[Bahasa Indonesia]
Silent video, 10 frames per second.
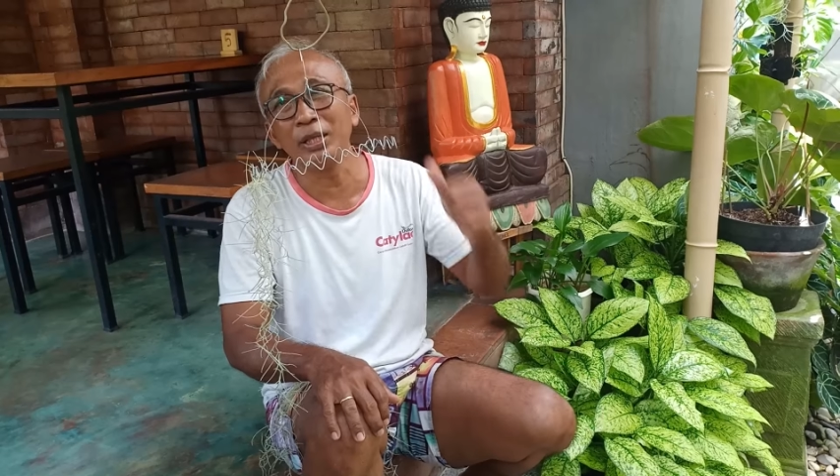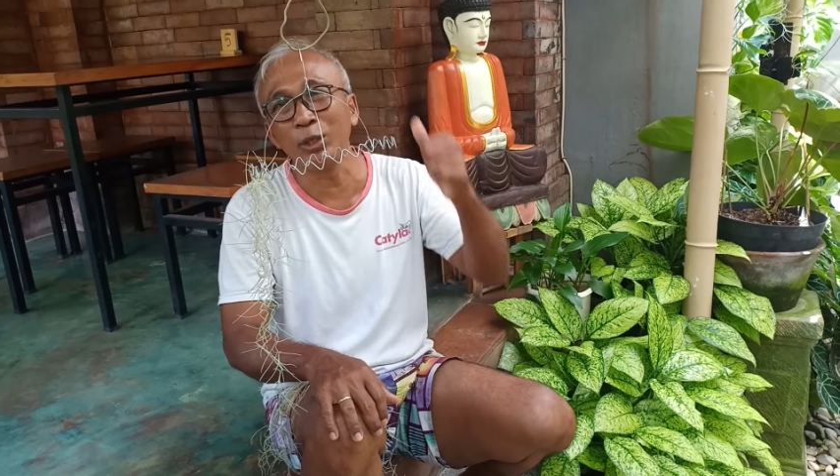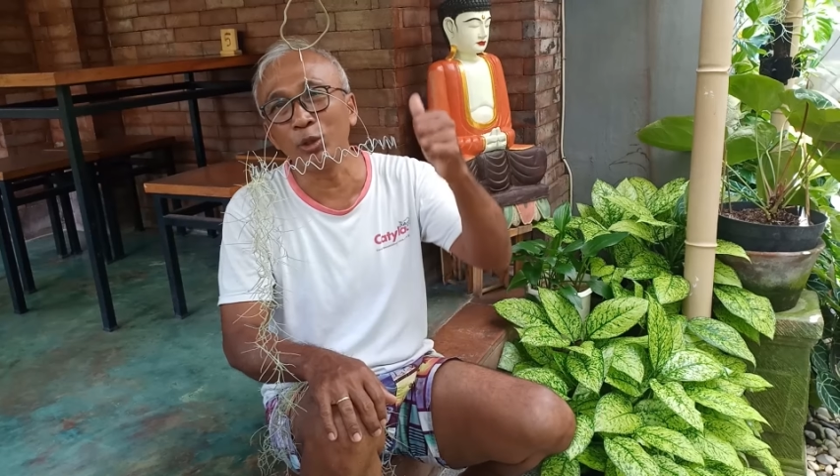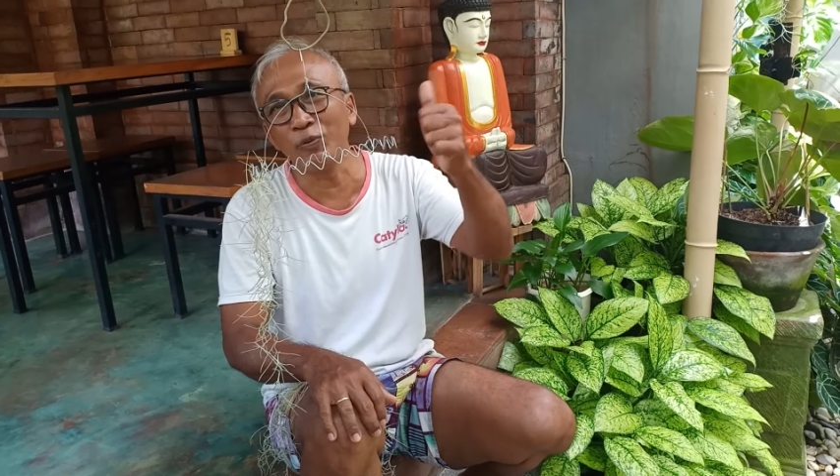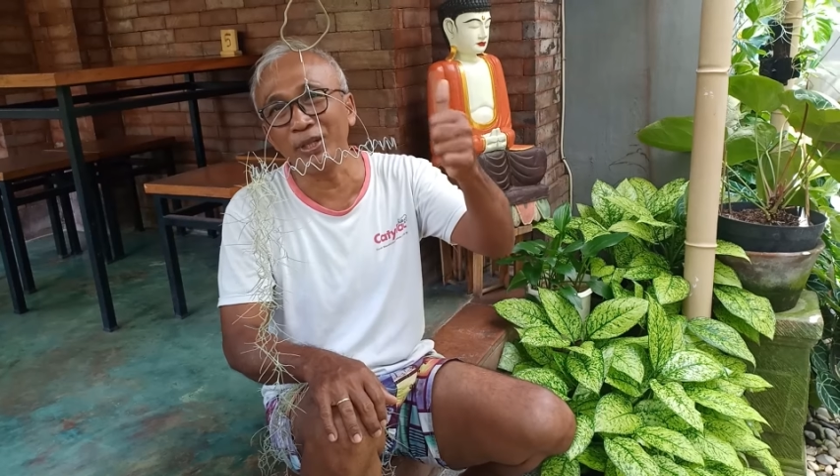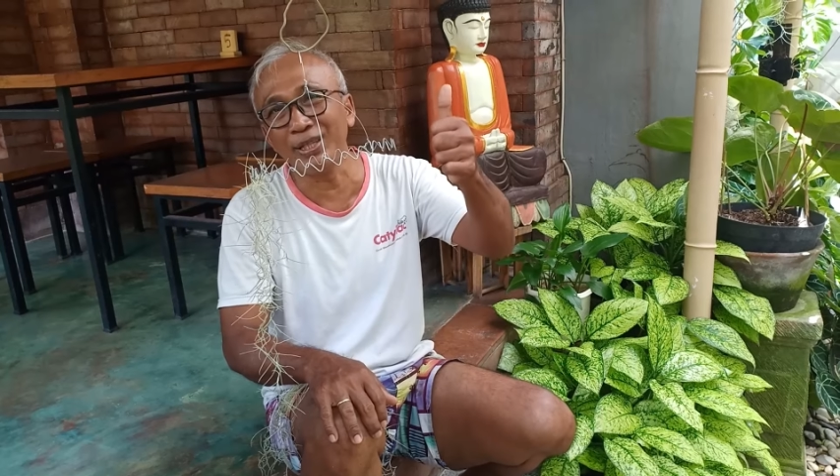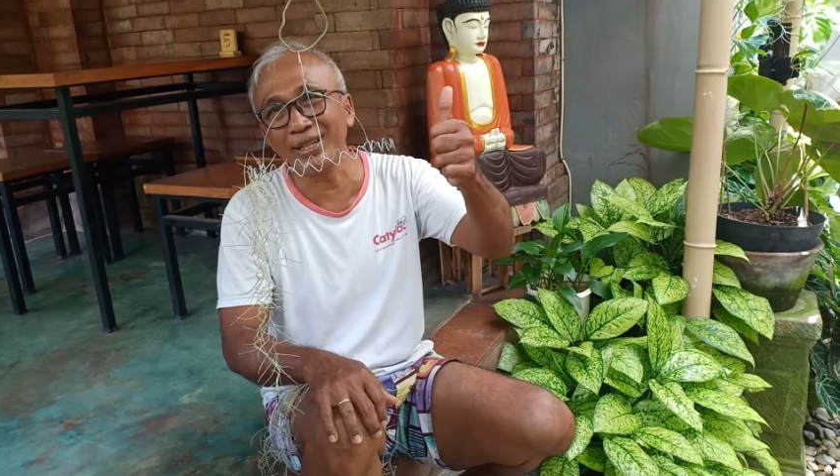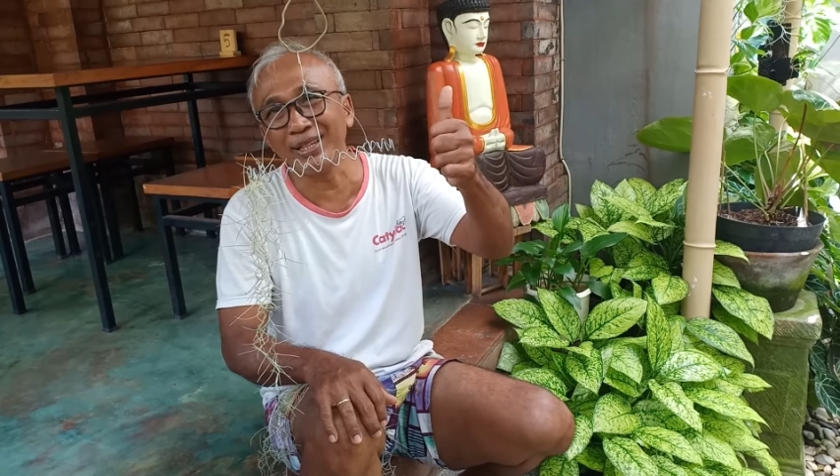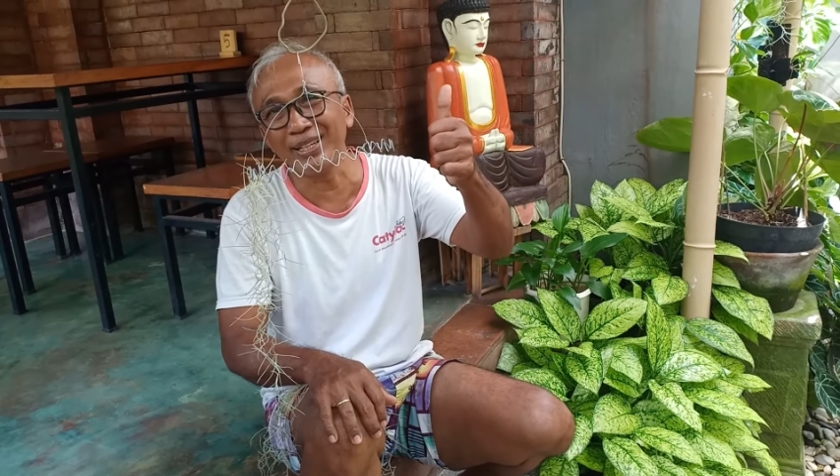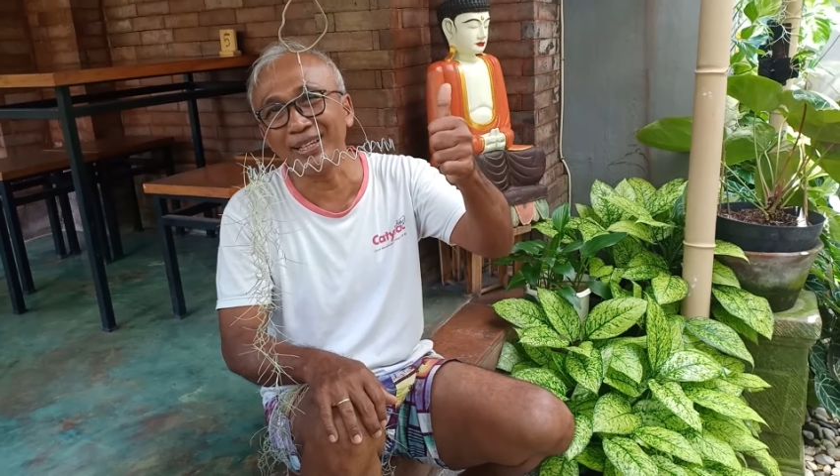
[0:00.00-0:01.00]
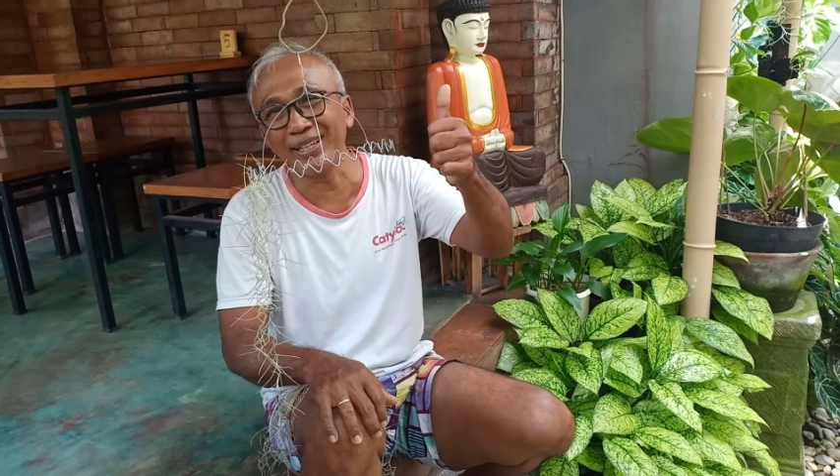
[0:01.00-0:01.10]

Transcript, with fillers: Idul Fitri.